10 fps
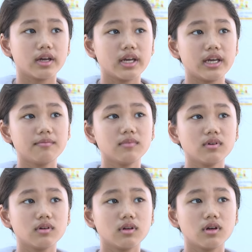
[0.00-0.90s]
Em
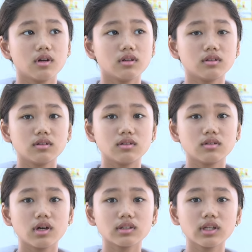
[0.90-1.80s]

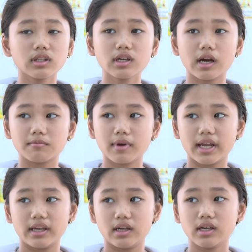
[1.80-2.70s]
rất thích tiết học này